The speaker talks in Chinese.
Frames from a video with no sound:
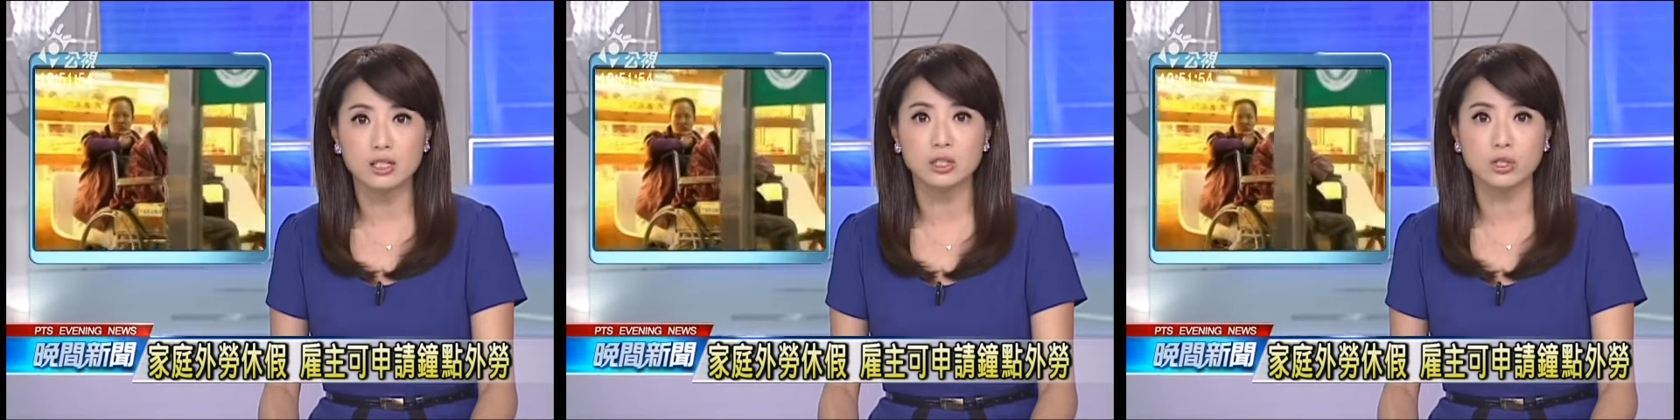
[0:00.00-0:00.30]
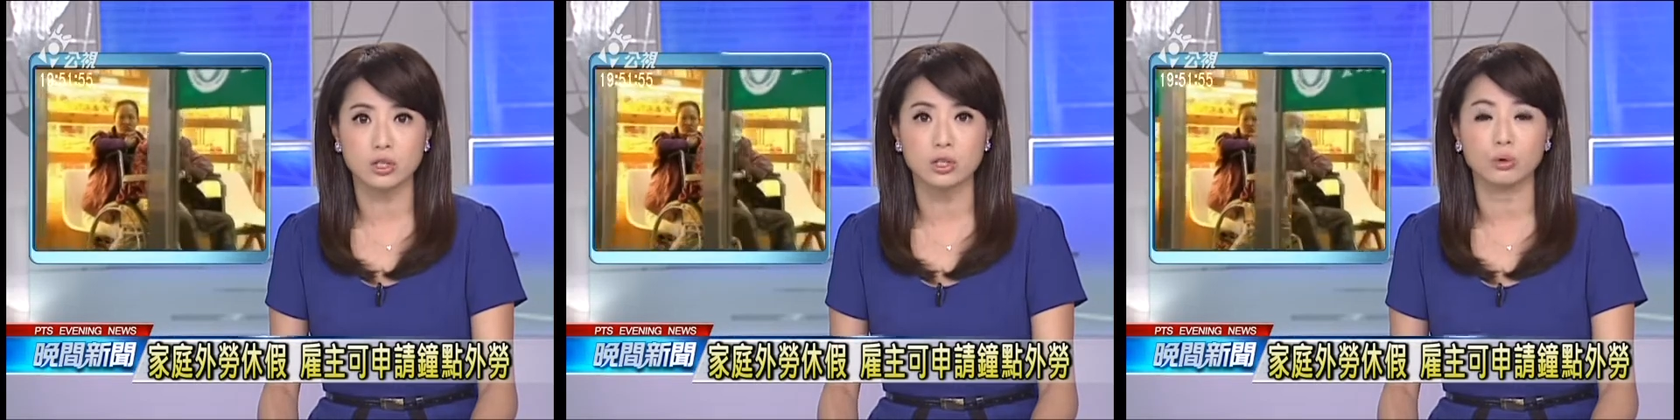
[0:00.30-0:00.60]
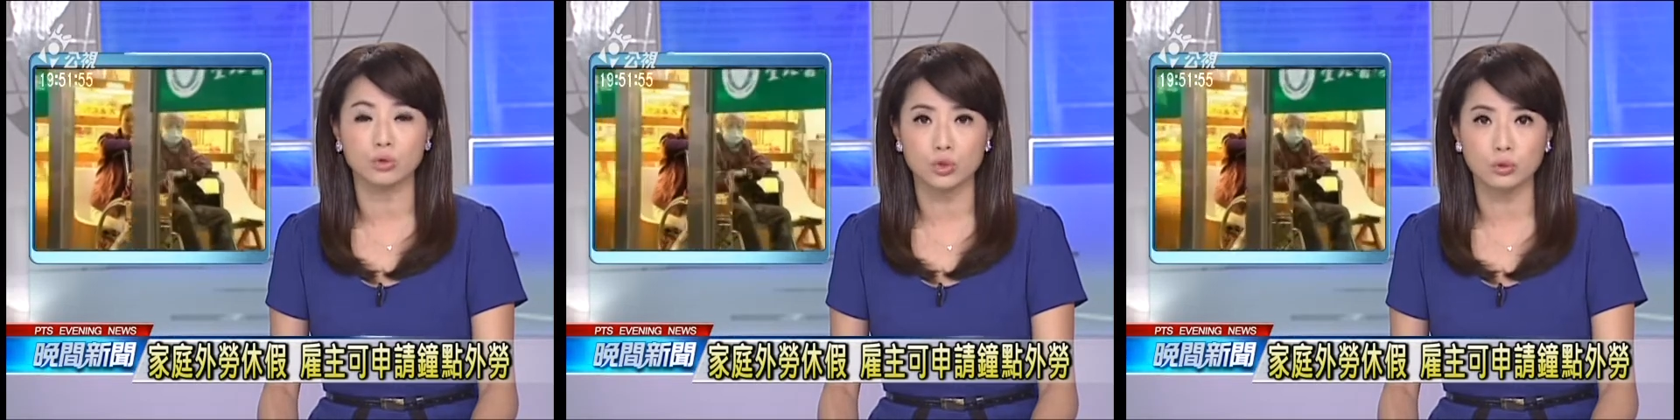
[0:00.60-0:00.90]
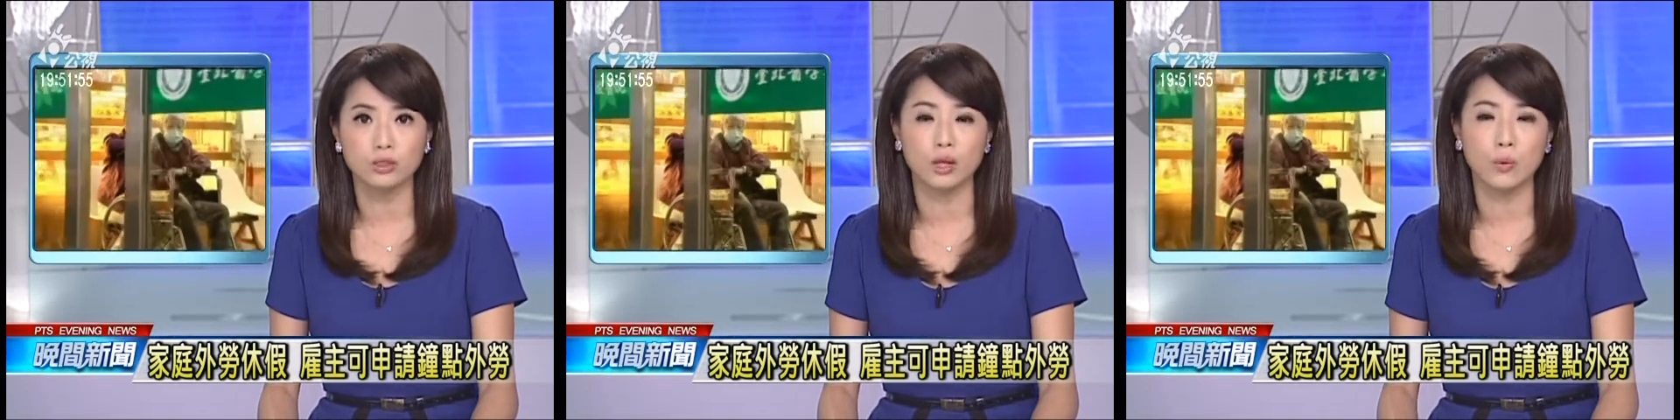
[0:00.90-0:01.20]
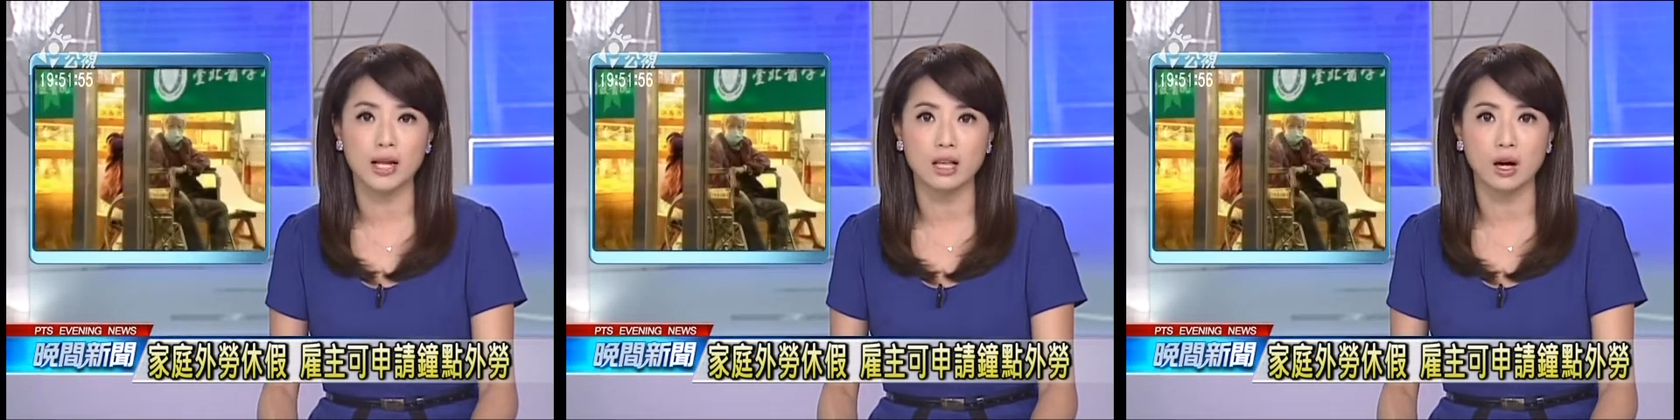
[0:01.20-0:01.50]
请使用终点
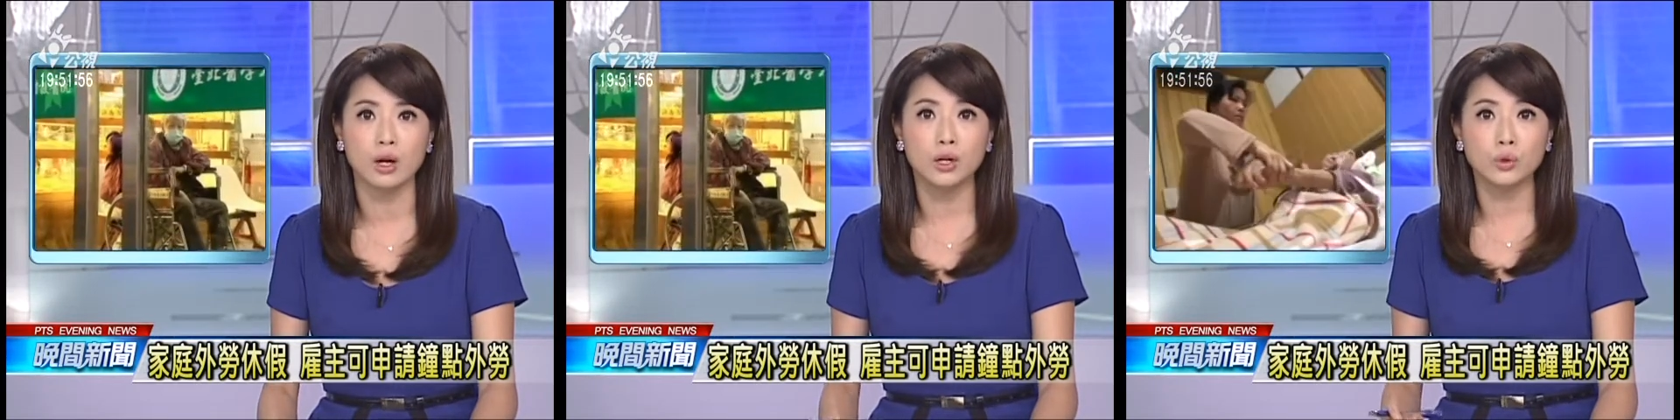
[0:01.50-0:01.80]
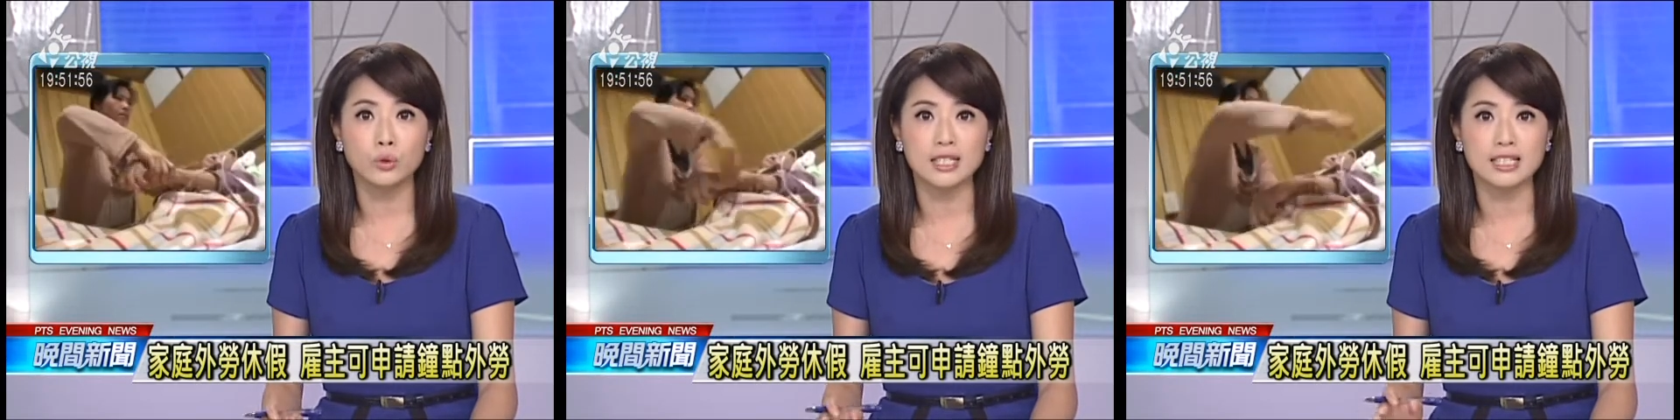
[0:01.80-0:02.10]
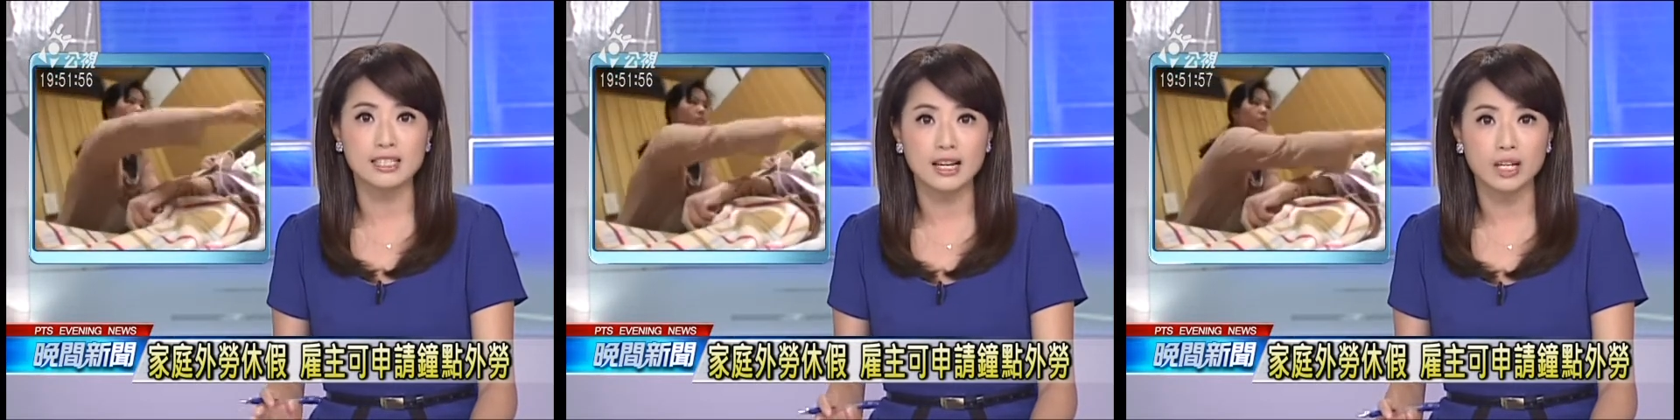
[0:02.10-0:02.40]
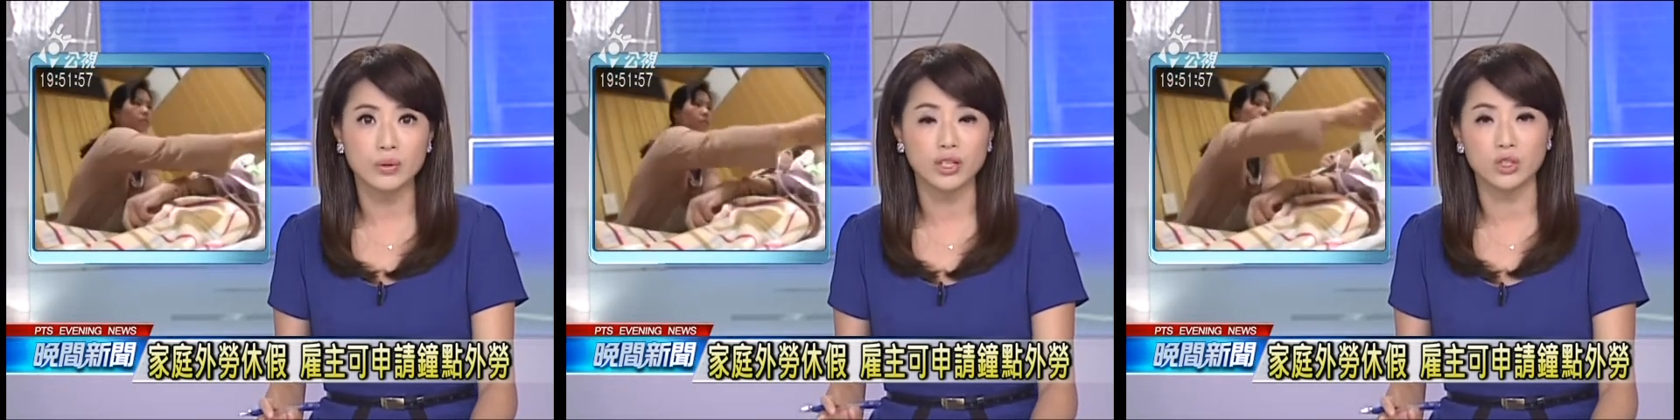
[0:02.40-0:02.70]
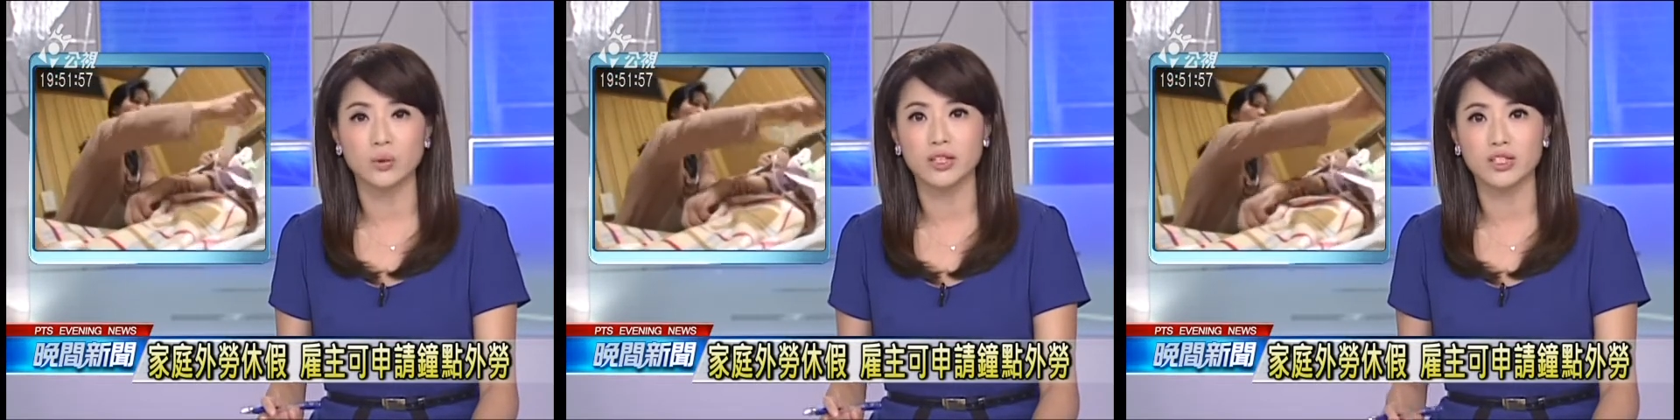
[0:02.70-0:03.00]
外劳。预计下个月
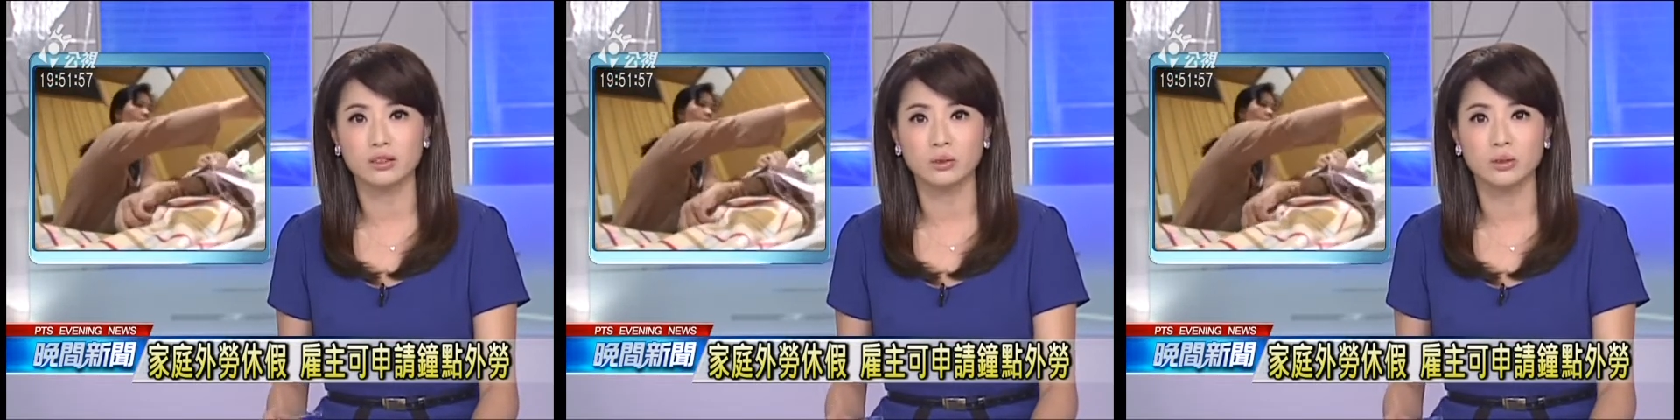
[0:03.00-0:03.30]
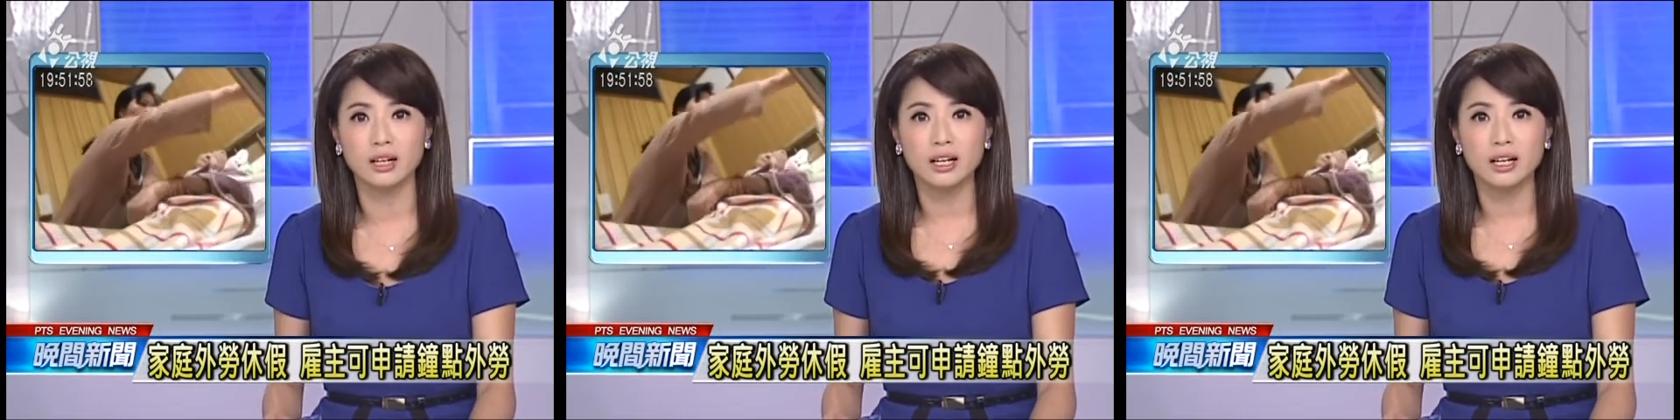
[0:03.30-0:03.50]
就会上路。